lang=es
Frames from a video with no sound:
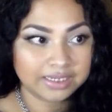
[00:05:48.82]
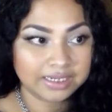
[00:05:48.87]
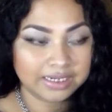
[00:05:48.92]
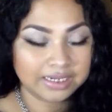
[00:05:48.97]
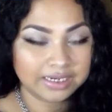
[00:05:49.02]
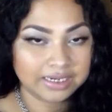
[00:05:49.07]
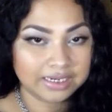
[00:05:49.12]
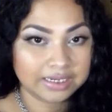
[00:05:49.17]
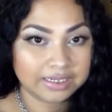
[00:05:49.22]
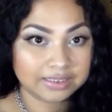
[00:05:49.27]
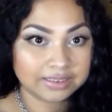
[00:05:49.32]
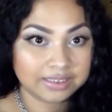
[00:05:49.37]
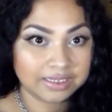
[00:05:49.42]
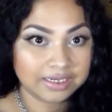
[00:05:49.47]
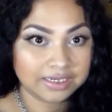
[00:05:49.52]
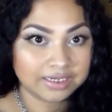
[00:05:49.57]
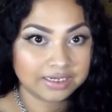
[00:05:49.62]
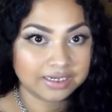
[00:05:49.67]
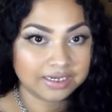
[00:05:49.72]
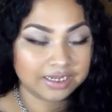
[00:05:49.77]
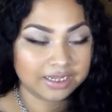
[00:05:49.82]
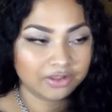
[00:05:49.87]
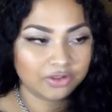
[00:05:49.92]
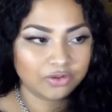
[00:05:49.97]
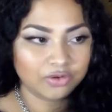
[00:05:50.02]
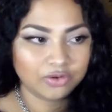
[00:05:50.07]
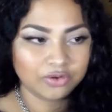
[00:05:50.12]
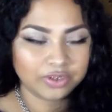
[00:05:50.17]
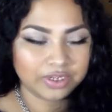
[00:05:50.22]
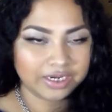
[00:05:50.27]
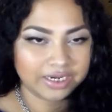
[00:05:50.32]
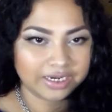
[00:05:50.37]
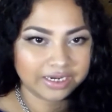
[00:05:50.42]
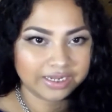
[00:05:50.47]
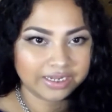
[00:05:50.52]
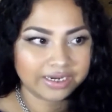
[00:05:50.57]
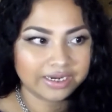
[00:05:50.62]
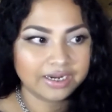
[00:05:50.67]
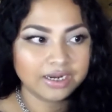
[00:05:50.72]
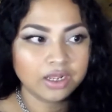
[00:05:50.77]
el delineado en
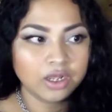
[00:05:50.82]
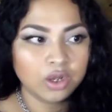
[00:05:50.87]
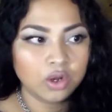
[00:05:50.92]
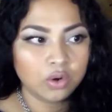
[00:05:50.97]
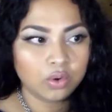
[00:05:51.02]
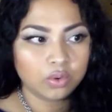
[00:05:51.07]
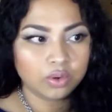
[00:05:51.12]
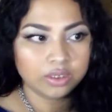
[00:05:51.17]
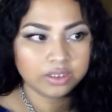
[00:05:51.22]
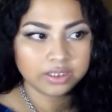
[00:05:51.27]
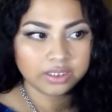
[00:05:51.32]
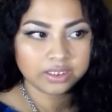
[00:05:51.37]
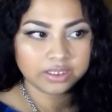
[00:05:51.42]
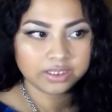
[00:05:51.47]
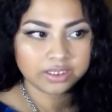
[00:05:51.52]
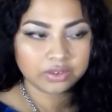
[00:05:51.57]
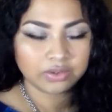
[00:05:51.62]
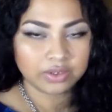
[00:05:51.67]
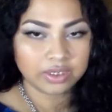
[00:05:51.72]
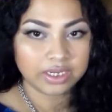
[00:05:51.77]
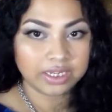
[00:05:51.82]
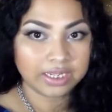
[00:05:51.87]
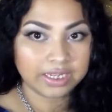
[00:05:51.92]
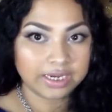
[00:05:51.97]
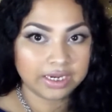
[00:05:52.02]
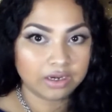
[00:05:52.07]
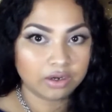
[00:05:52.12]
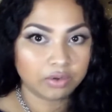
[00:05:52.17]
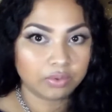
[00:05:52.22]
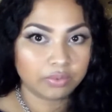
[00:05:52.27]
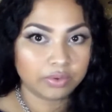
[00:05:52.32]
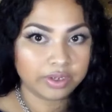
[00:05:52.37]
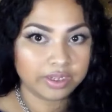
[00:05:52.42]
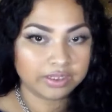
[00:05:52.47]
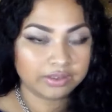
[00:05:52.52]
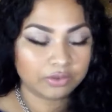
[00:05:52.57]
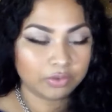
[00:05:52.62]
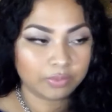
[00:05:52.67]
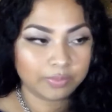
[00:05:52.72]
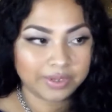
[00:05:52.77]
gel o el delineador en gel, lo voy
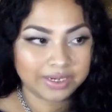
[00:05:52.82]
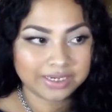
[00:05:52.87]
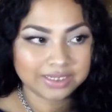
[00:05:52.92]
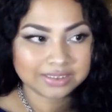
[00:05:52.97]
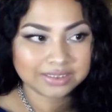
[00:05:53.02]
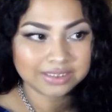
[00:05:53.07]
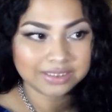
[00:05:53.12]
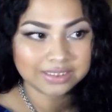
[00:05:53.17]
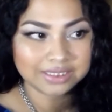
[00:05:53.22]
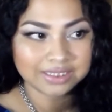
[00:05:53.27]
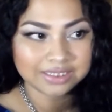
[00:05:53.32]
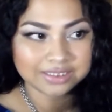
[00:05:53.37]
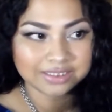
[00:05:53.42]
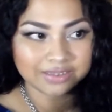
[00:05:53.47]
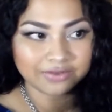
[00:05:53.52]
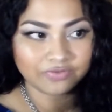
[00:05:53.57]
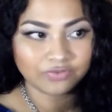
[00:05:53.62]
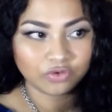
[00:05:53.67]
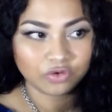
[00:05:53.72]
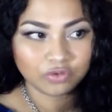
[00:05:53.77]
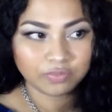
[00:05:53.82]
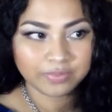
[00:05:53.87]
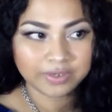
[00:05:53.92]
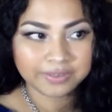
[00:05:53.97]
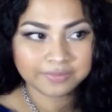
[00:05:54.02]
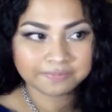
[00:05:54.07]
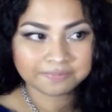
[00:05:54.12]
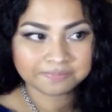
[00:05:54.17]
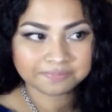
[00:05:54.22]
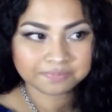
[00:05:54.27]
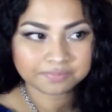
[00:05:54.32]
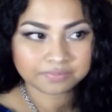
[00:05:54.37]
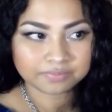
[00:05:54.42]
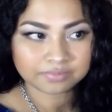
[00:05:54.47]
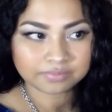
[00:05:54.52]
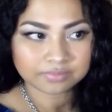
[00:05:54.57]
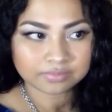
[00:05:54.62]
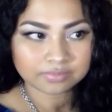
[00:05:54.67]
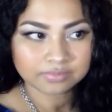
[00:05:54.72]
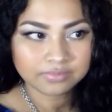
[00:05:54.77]
a tomar así de esta forma
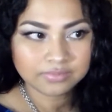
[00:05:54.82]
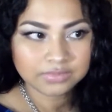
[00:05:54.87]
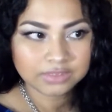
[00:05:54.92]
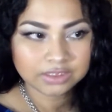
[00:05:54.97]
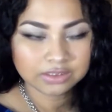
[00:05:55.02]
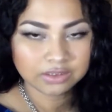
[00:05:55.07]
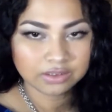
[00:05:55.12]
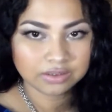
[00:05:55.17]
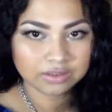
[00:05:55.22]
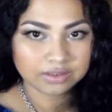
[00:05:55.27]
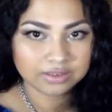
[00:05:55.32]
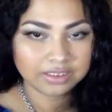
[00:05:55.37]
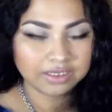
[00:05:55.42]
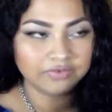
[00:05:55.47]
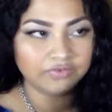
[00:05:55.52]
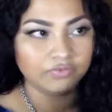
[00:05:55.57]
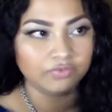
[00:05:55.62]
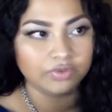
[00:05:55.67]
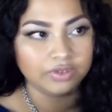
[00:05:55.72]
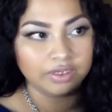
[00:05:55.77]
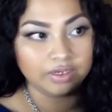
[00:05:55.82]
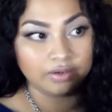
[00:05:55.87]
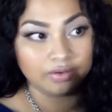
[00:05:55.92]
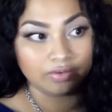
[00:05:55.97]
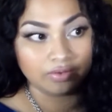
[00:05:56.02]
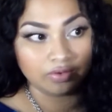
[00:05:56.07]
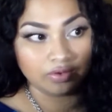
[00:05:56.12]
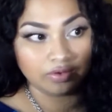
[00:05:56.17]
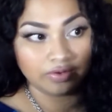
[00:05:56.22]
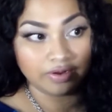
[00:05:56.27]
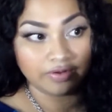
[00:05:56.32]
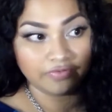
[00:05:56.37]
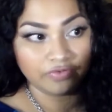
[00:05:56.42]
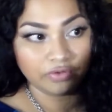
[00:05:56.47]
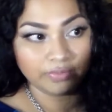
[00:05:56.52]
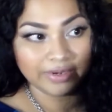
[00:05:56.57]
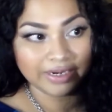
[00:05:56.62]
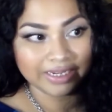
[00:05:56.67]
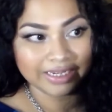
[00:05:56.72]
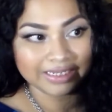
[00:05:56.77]
de la
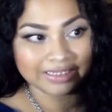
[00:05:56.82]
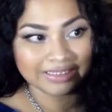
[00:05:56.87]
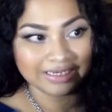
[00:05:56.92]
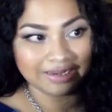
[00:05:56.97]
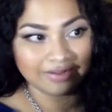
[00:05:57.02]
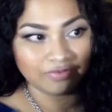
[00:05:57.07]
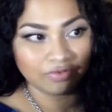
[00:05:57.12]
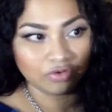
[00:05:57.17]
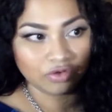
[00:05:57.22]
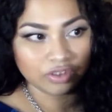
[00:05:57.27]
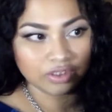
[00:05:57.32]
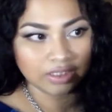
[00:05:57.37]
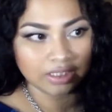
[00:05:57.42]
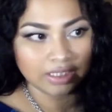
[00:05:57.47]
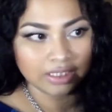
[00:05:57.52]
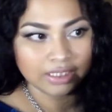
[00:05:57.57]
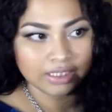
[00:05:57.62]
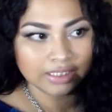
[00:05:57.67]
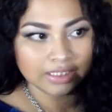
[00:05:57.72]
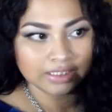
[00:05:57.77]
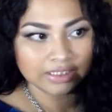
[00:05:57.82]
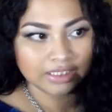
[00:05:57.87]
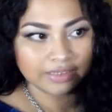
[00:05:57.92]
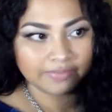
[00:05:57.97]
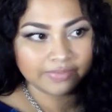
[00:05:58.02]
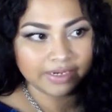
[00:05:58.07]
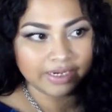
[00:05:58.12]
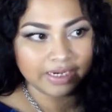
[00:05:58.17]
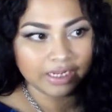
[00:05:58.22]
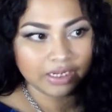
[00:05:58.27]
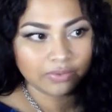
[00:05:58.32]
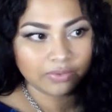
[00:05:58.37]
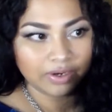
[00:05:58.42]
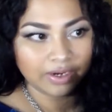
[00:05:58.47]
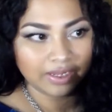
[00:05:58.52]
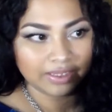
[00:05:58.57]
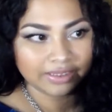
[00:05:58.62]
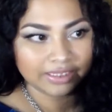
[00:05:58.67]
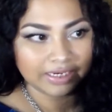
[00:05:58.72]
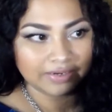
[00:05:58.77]
forma que es la brocha se me lengua
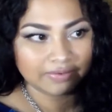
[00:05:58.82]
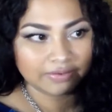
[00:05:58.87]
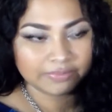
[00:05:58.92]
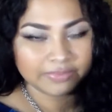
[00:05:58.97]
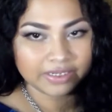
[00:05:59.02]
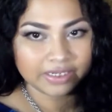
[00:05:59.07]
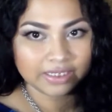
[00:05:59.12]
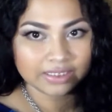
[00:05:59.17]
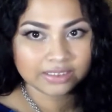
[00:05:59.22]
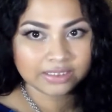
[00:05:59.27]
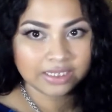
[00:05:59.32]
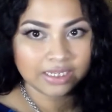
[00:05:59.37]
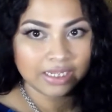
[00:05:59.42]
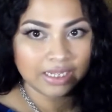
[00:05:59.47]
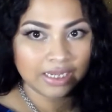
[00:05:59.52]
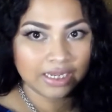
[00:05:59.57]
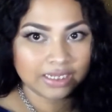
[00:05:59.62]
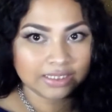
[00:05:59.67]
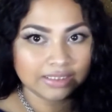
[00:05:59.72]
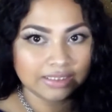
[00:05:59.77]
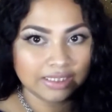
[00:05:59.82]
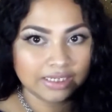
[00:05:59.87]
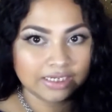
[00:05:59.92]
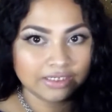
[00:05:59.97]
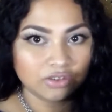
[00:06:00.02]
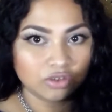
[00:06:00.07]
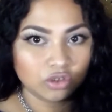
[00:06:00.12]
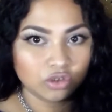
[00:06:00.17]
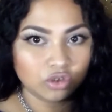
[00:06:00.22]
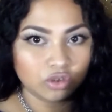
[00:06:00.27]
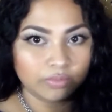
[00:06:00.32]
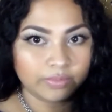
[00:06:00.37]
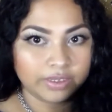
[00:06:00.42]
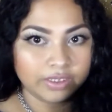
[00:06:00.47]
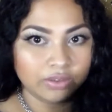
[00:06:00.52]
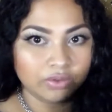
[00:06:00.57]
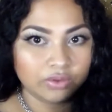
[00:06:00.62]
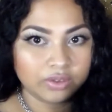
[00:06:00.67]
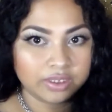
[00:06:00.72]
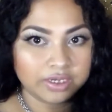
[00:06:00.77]
la traba amigas así le estoy
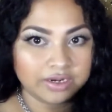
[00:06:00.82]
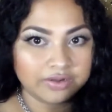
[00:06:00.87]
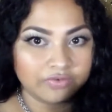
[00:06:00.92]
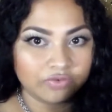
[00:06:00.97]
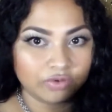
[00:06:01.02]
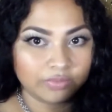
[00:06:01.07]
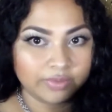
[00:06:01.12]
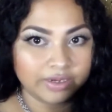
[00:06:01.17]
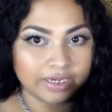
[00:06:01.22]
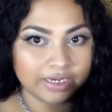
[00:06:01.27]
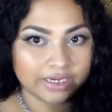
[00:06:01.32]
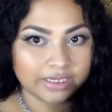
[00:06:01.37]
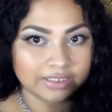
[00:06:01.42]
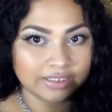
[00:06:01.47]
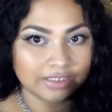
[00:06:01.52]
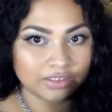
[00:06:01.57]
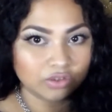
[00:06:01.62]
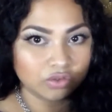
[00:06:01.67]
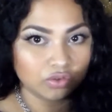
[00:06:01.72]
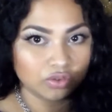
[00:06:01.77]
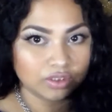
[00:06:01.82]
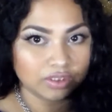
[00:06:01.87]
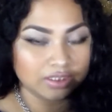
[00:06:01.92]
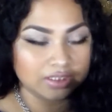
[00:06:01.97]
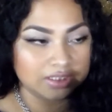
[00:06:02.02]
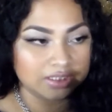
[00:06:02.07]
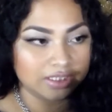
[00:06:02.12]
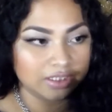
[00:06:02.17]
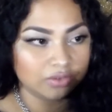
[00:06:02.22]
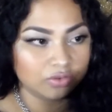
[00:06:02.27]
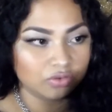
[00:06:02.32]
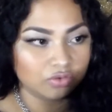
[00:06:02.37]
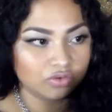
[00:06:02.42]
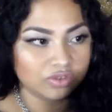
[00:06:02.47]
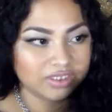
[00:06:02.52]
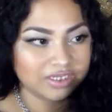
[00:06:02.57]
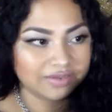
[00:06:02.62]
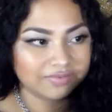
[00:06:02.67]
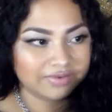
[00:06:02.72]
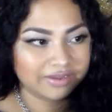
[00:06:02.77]
tomando de la forma que les estoy diciendo
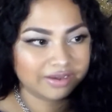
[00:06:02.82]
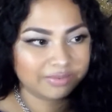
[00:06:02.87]
no se